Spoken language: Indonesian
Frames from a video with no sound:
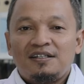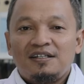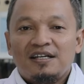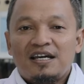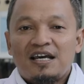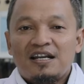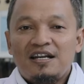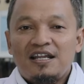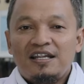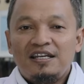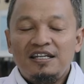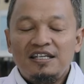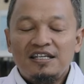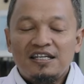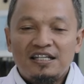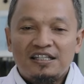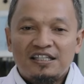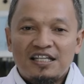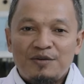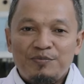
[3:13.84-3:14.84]
Karena ini
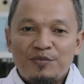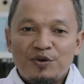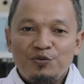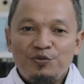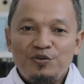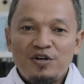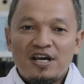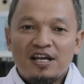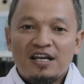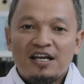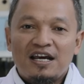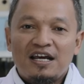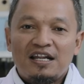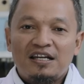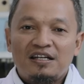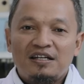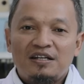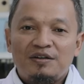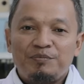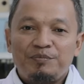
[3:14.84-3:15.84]
kita menggunakan
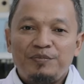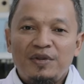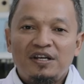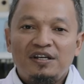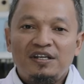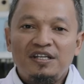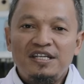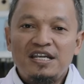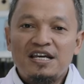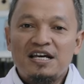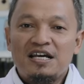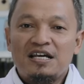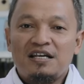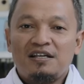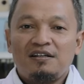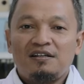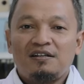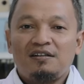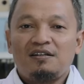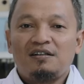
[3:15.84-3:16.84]
media
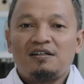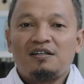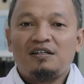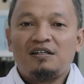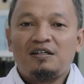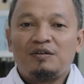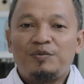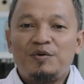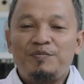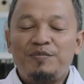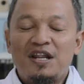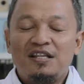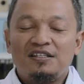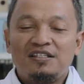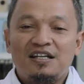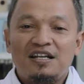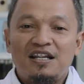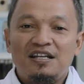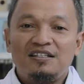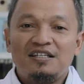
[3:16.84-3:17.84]
e,
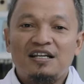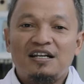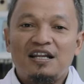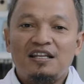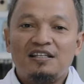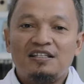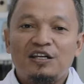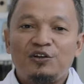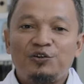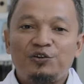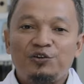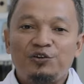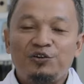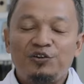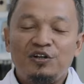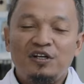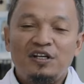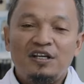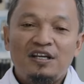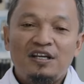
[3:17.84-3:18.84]
pembelajaran jarak jauh,